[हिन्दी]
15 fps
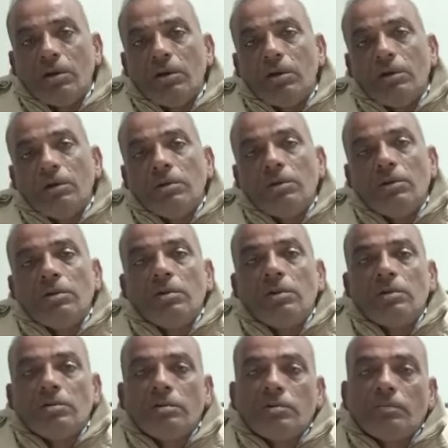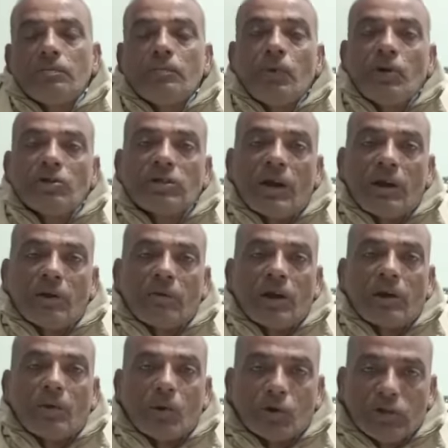को सौंप दिया
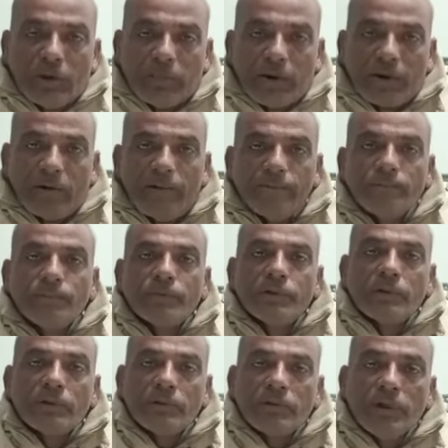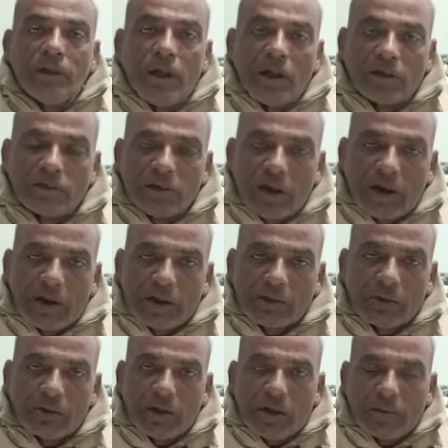अपहरणकर्ता आनंद सिंह से मारपीट करते रहे
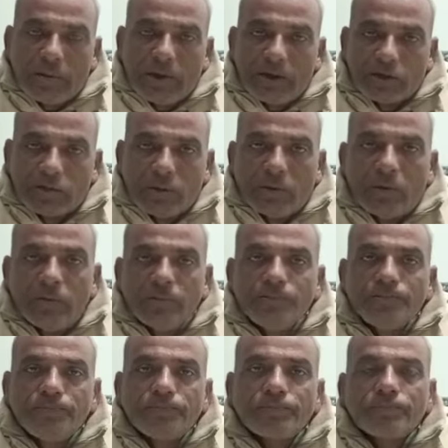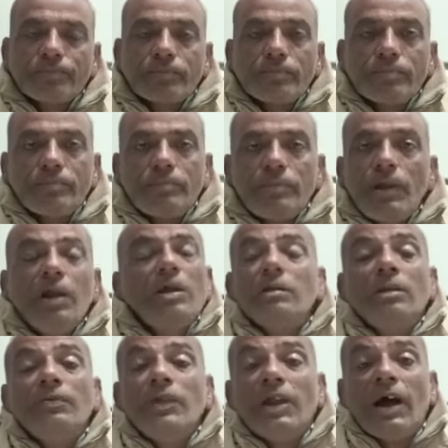उसे नींद की गोलियां देते रहे
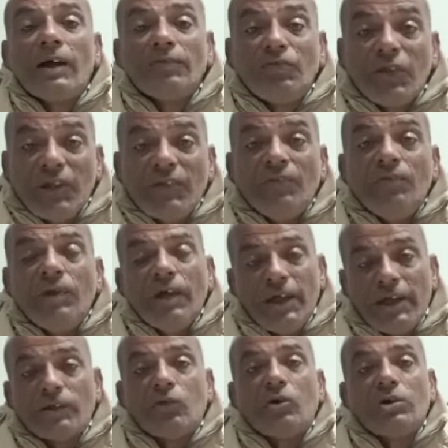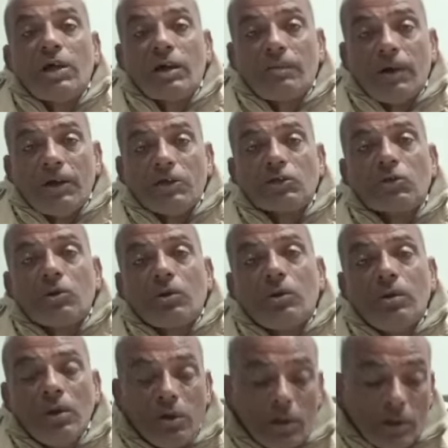इसके बाद कल रात साढ़े दस बजे
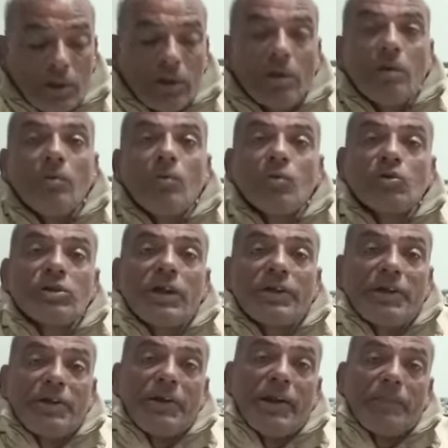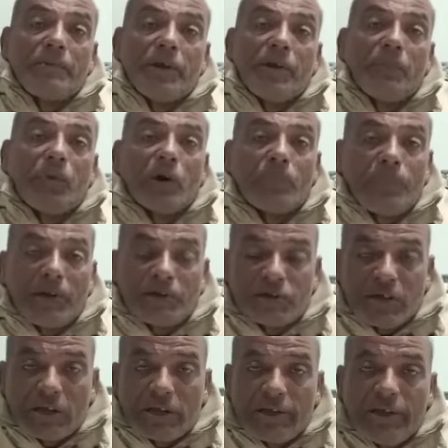झुंझुनू रोड पर लीलो की ढाणी के
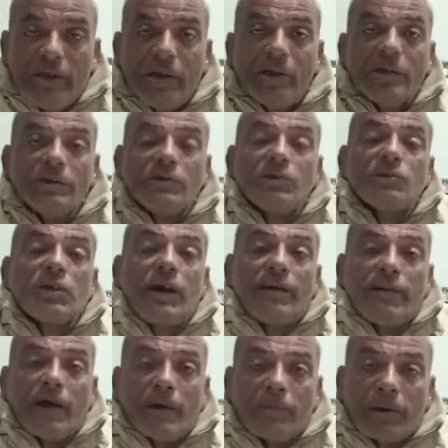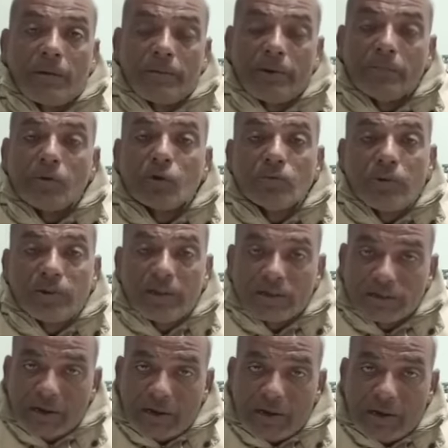नज़दीक सड़क किनारे पटक कर फरार
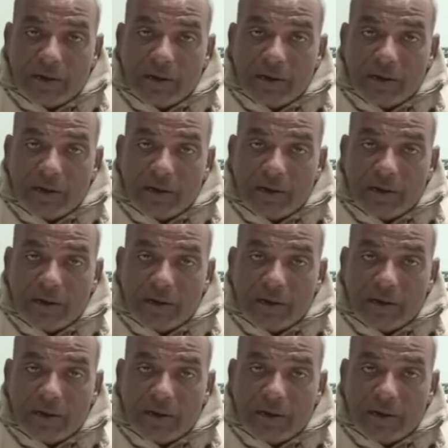हो गए